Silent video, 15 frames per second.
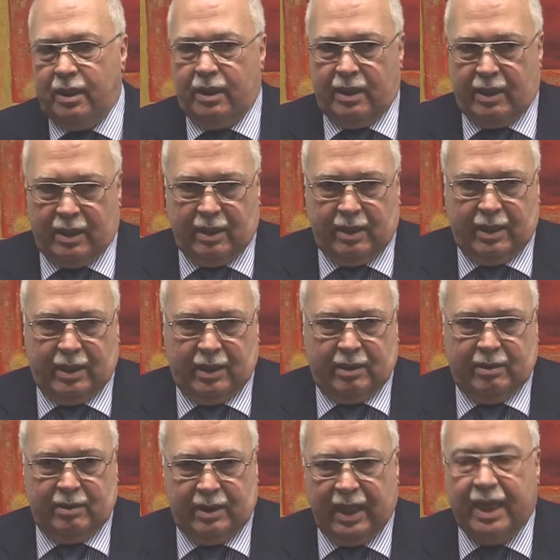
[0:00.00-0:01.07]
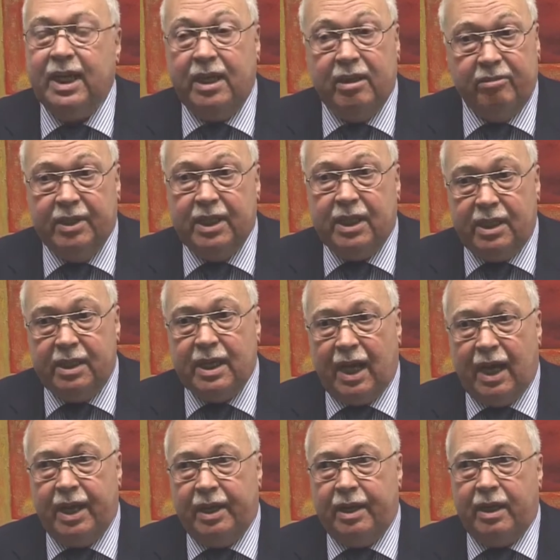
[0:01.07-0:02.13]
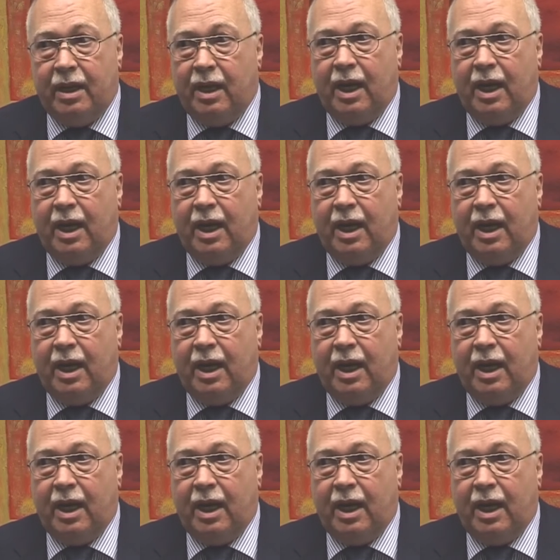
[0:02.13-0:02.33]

Äh, ich sehe hier wirklich einen,